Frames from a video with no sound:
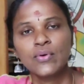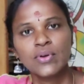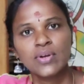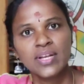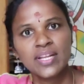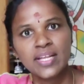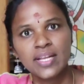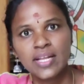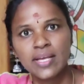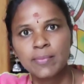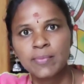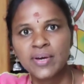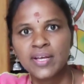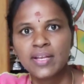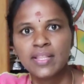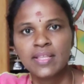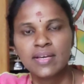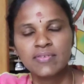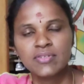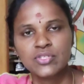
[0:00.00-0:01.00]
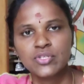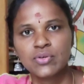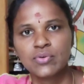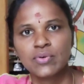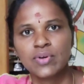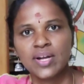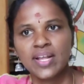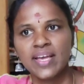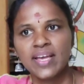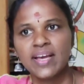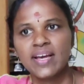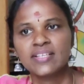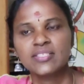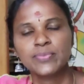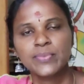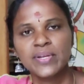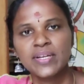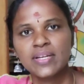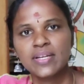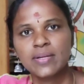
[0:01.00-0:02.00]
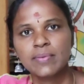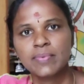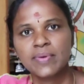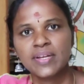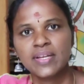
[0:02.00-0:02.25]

ஒரு லீலை மாதிரி தான் வச்சுக்கோங்களேன் ஹஸ்பண்ட் என்ன